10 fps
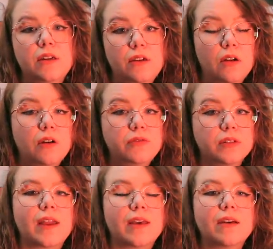Love,
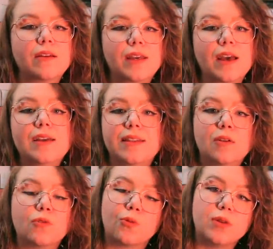quelqu'un qui a été
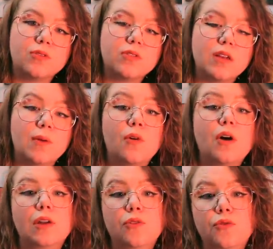construite socialement
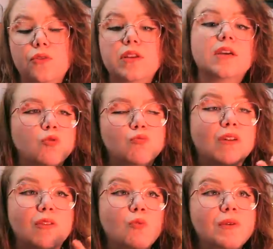à devenir qu'on
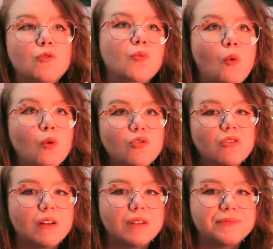pourrait nommer de
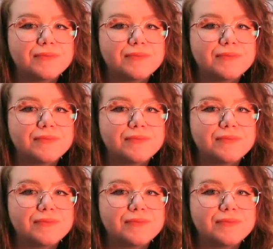monstre.